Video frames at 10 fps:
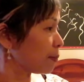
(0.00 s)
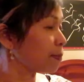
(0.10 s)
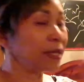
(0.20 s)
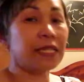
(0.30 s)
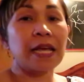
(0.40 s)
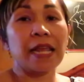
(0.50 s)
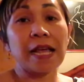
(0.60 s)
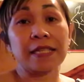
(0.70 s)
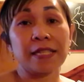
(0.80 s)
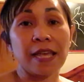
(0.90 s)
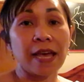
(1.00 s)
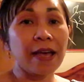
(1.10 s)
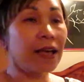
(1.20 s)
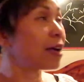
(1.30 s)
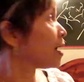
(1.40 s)
meja
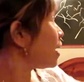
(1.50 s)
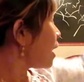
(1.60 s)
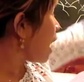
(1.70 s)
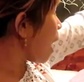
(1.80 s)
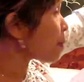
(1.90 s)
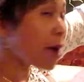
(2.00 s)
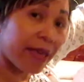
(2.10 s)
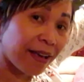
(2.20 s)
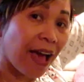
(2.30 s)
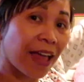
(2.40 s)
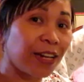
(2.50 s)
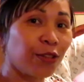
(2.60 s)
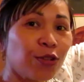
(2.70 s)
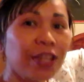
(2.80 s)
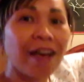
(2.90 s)
riasnya abaikan
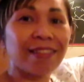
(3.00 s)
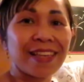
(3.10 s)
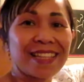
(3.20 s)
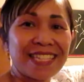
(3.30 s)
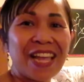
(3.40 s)
itu di atas